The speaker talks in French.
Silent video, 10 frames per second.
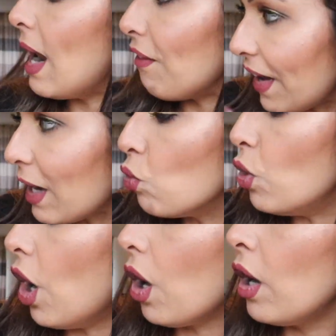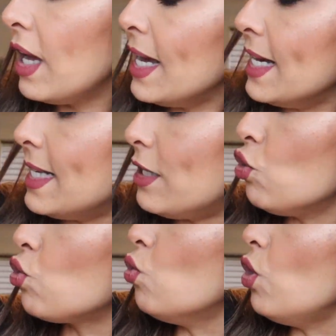la vraie couleur. C'est
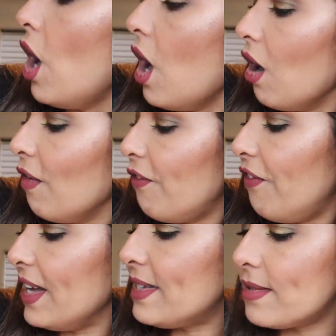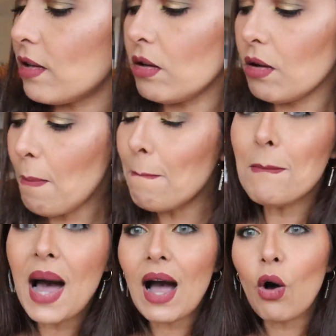une couleur en fait
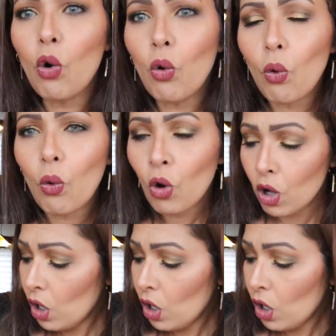marron.